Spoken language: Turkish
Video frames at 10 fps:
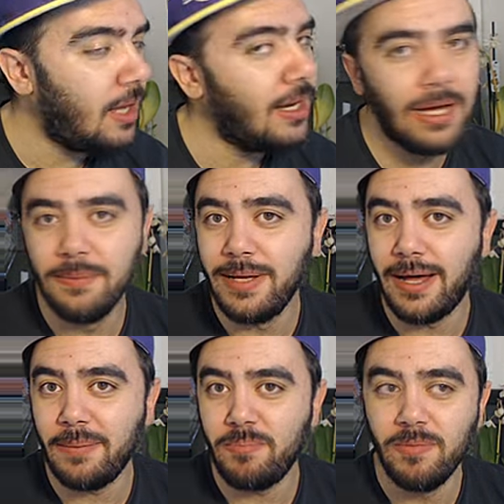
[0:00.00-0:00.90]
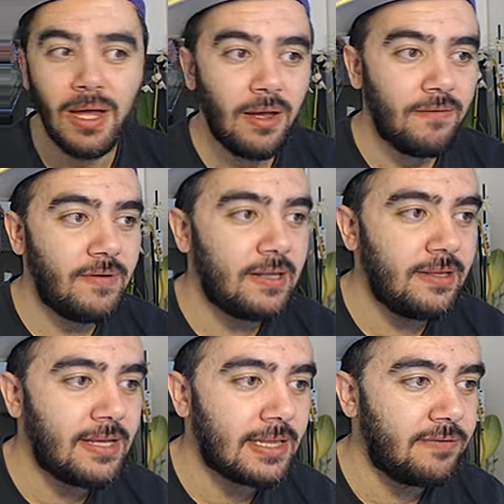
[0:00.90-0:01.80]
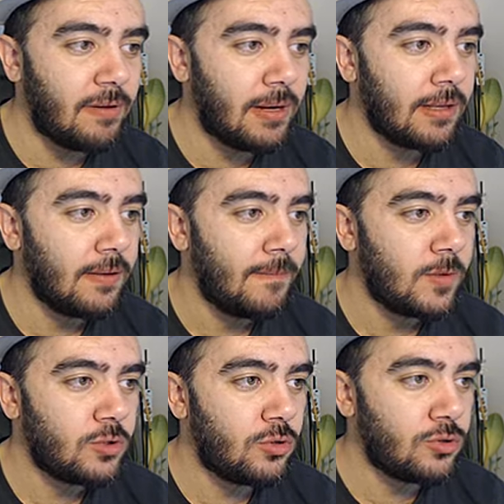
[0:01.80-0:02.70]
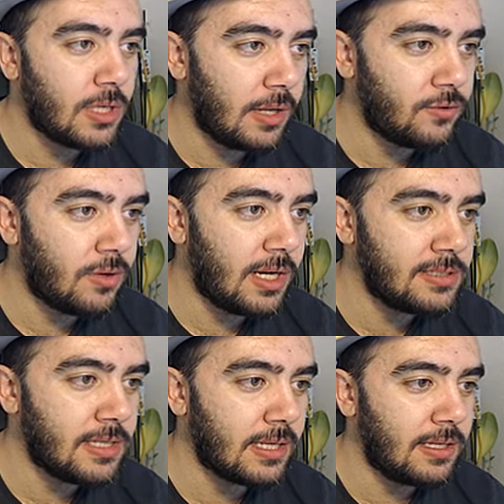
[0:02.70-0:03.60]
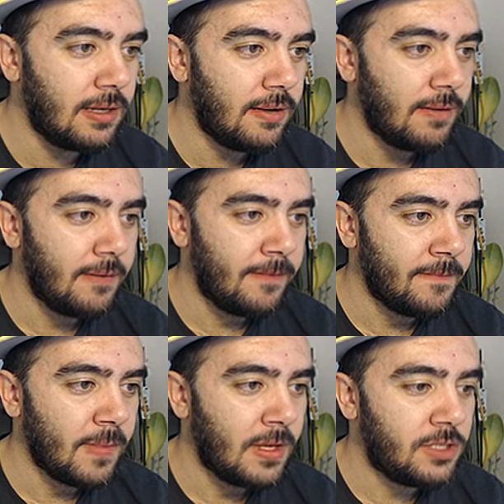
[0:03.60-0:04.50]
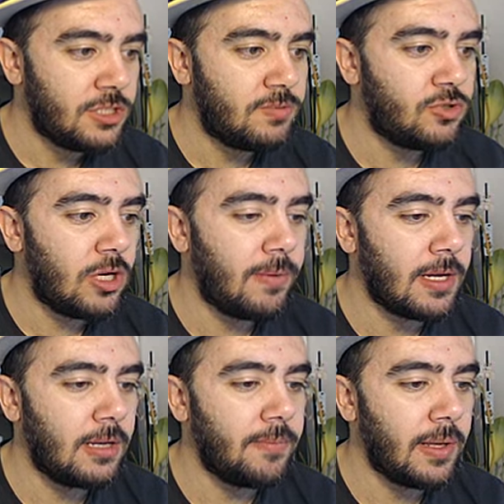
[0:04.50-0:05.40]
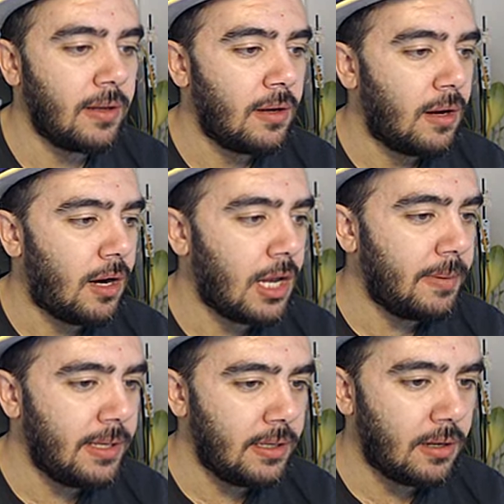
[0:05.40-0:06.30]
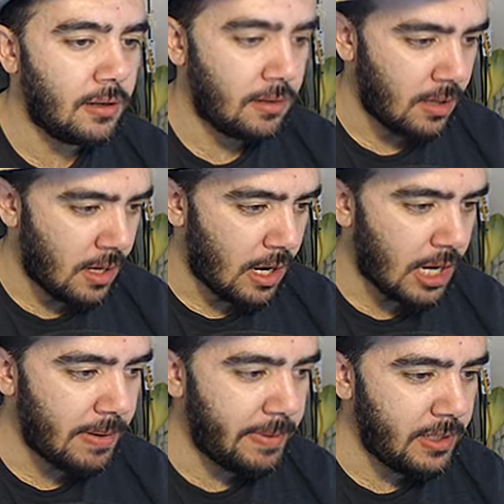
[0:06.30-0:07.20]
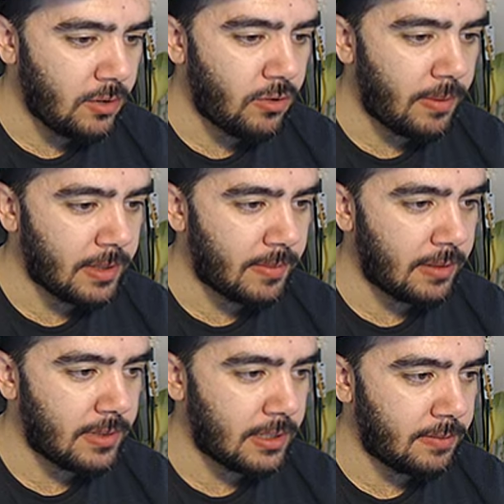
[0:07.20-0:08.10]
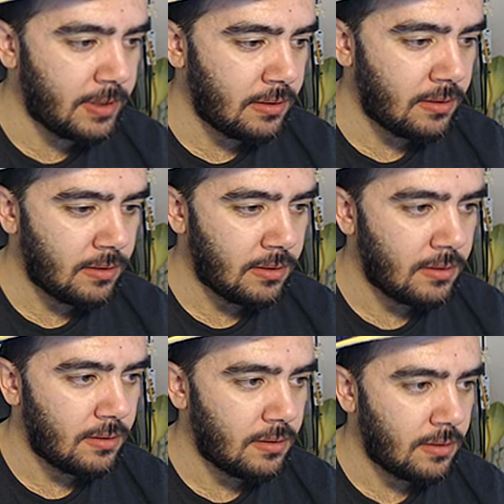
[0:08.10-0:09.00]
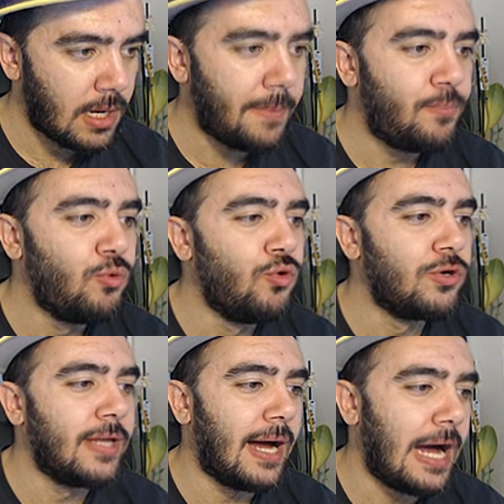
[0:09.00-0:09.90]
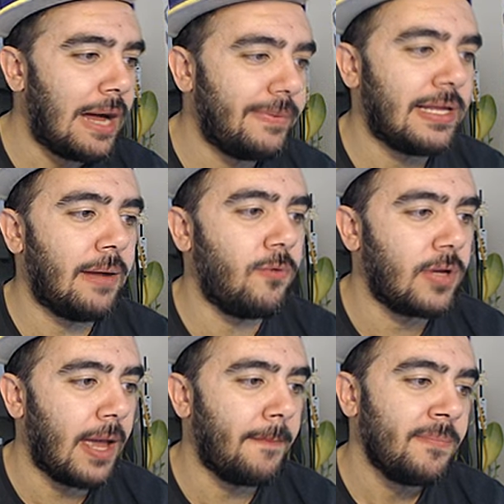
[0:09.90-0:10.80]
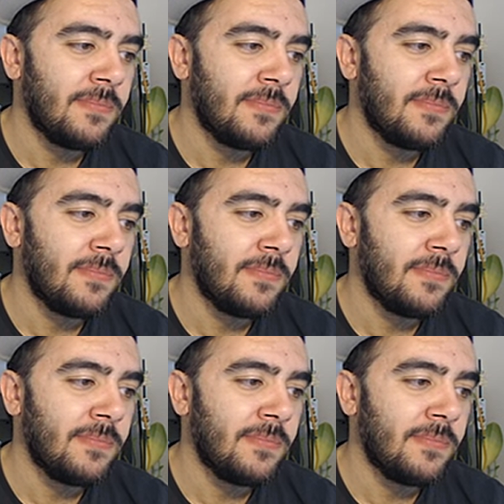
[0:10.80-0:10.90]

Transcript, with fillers: Allah'ım ya Rabbim. Verdiği teklife bak. Çocuk kandırıyor lan sanki. Şimdi şöyle bakalım bir. Abi Allah ben niye göremedim abi daha demin? Ha burada abi tamam okey.